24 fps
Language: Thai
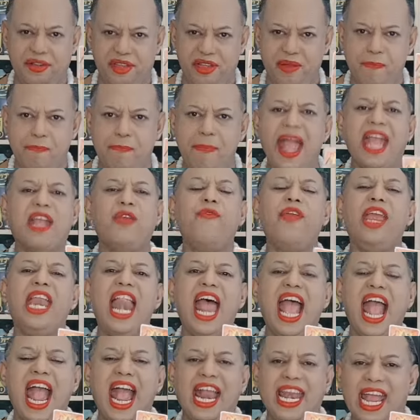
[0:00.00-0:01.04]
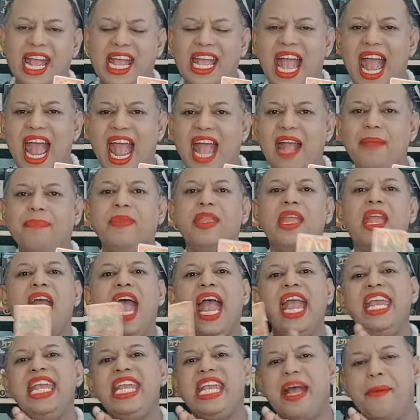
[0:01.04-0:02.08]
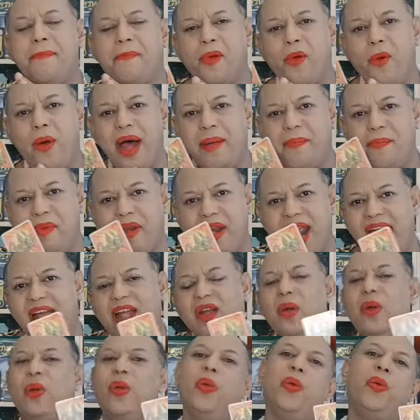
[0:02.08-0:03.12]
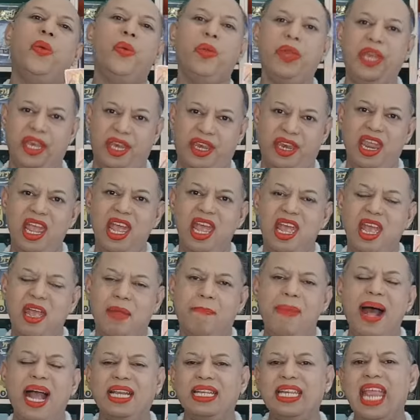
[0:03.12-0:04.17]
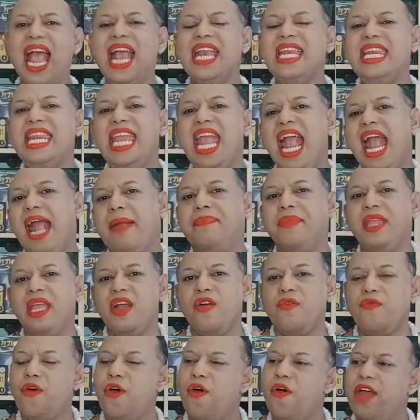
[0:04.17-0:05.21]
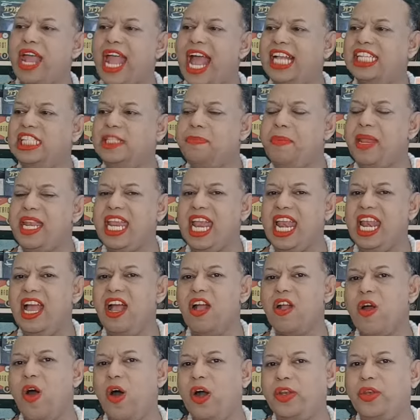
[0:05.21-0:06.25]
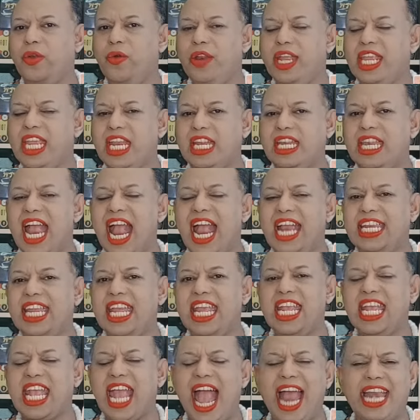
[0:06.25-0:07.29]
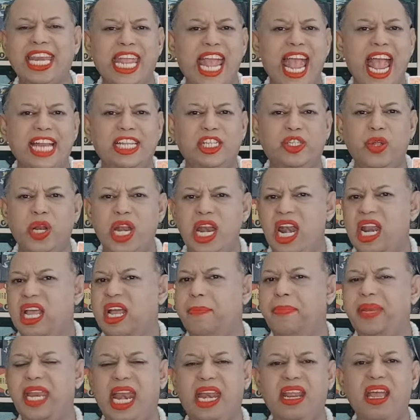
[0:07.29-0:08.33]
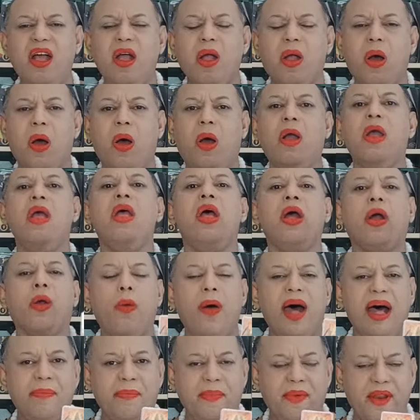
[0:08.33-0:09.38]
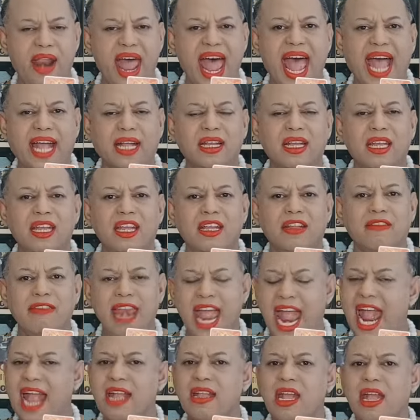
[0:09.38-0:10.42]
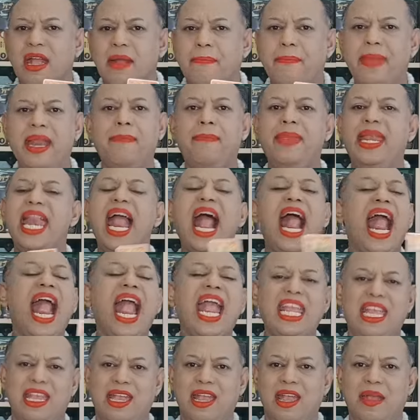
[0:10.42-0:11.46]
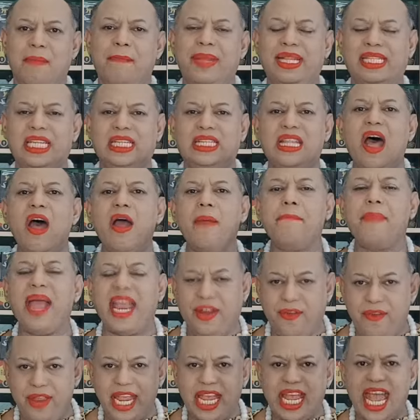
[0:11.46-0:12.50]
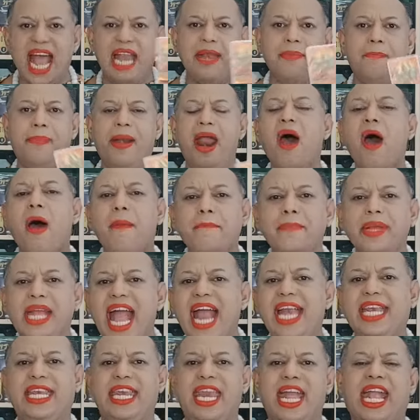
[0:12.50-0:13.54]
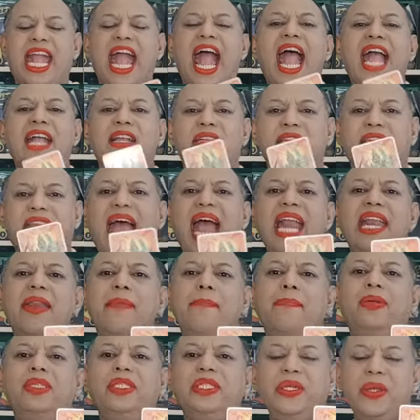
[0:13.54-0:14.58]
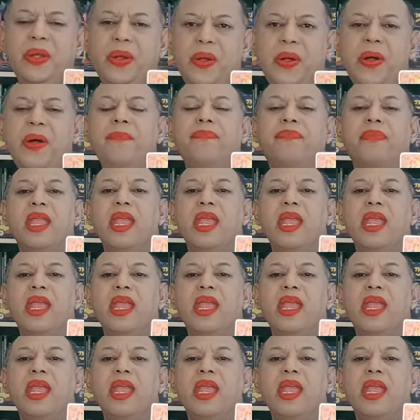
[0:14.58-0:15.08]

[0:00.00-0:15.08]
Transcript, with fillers: ลืมแบ่งเวลานะคะ ให้กับความรักของคุณ บางท่านเนี่ยโฟกัสไปในเรื่องของธุรกิจหน้าที่การงานจนลืมในเรื่องของความรักนะ มันไม่ได้ มันจะต้องไปด้วยกันพร้อมกันนะคะ ท่านผู้ชม